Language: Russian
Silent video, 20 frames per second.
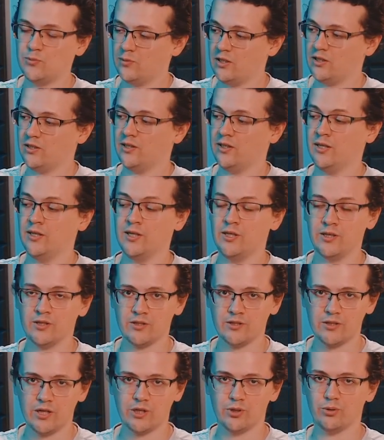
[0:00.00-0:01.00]
нормальные
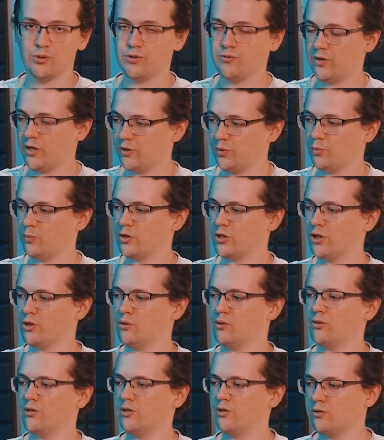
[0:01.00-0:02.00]
температуры
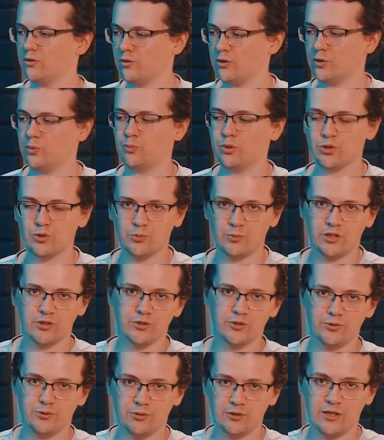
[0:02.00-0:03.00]
это
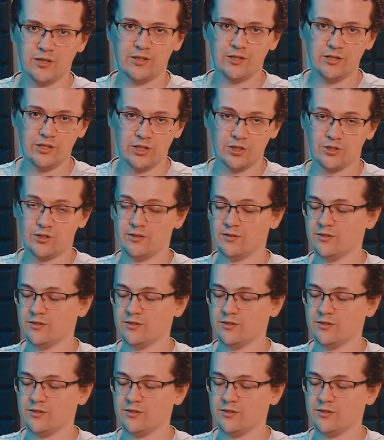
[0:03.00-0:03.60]
80-90 градусов на